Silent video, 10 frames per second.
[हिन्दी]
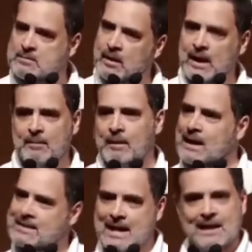बस मेरे
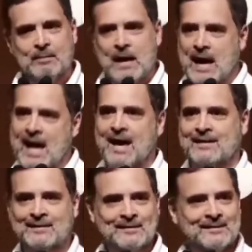मेरे चैनल पे आ रहा
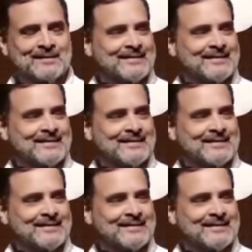है